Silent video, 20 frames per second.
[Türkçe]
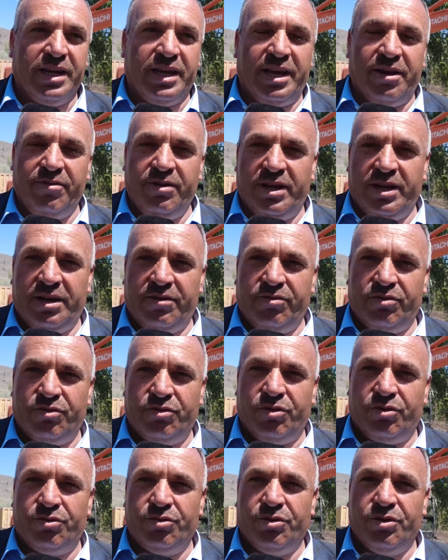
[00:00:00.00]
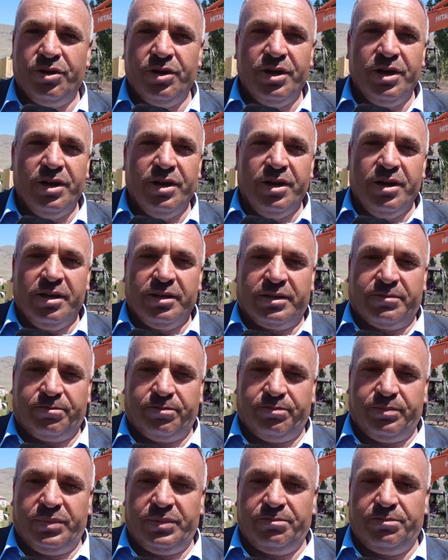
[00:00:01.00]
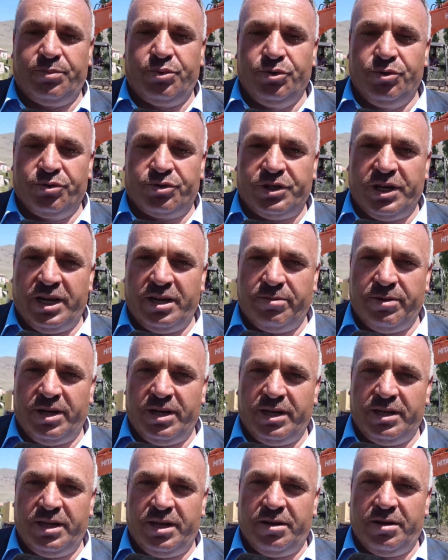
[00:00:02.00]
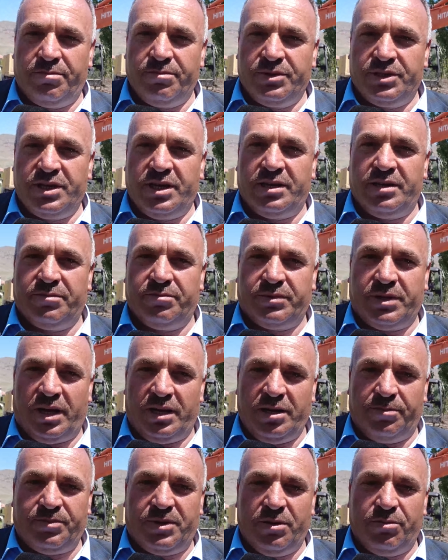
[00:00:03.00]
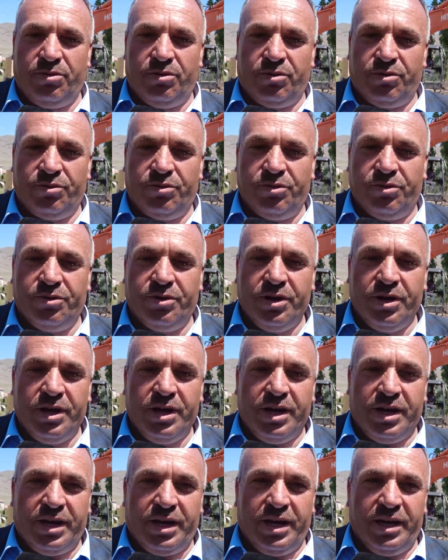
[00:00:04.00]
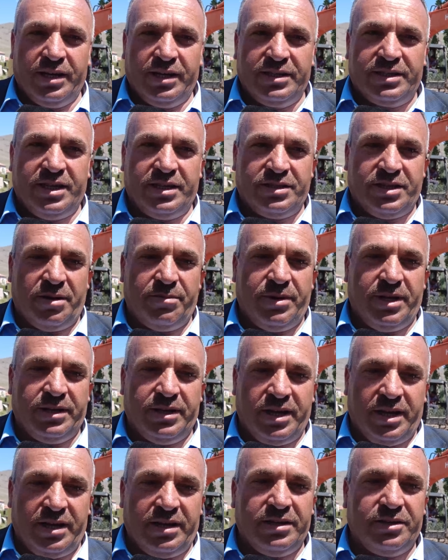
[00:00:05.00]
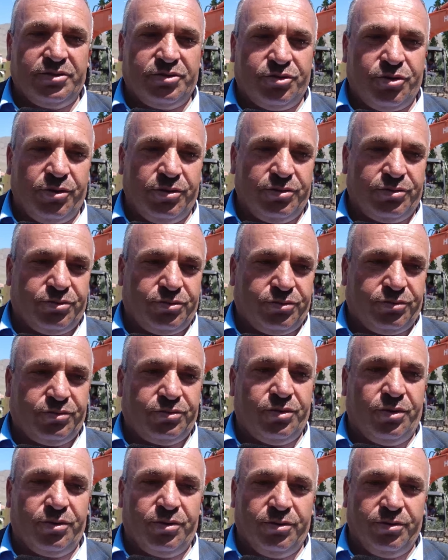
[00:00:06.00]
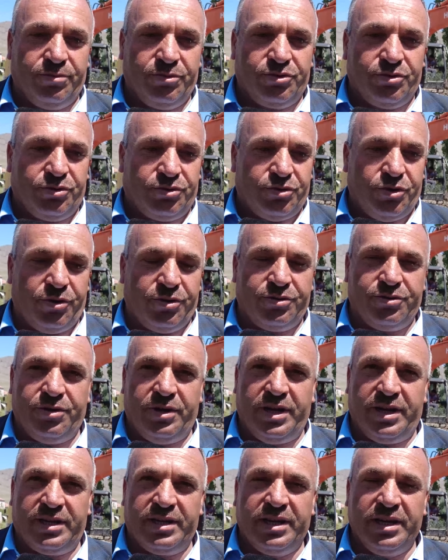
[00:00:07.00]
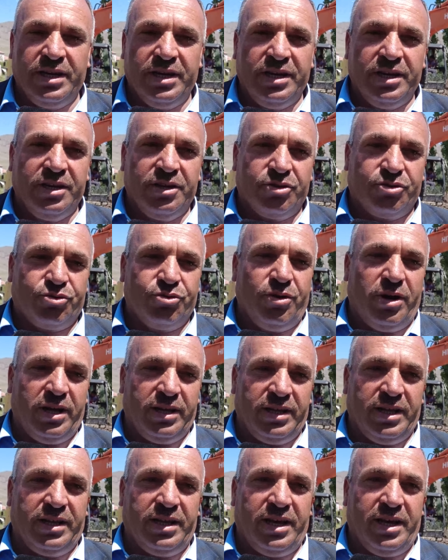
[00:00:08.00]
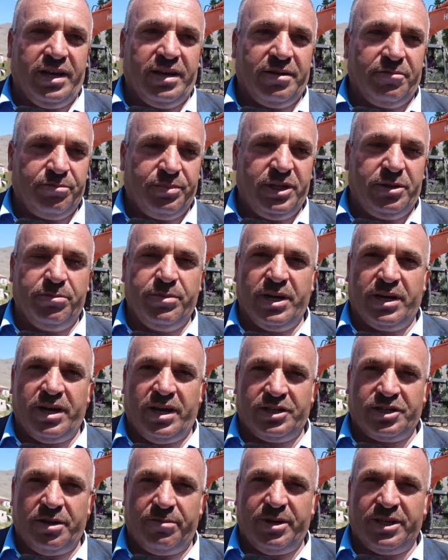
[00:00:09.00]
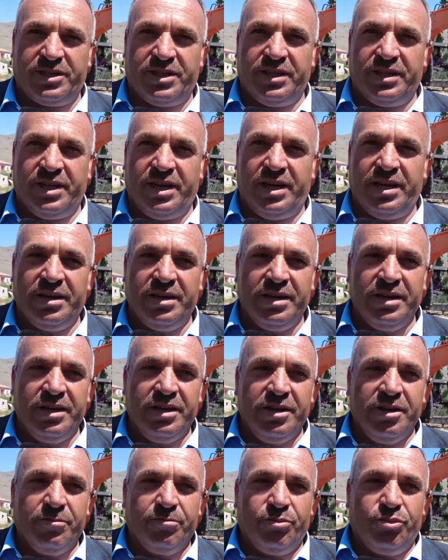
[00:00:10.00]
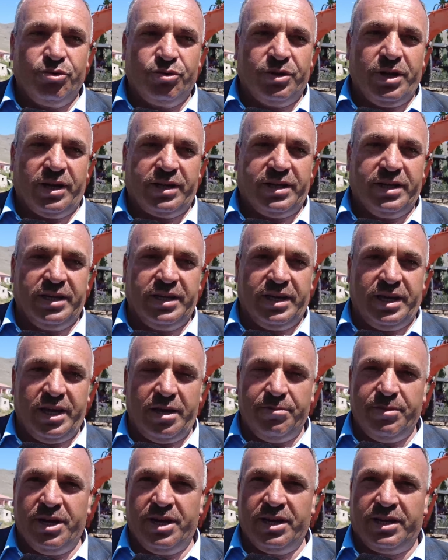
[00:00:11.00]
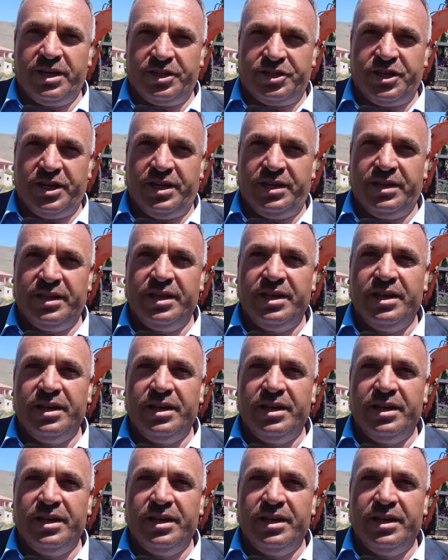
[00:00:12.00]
evlere vuruyordu. Büyükşehir Belediye'mize talepte bulunduk. En kısa zamanda çö sorunumuzu çözdüler. Şu anda da bitmek aşamasında. Buradaki emeğe geçen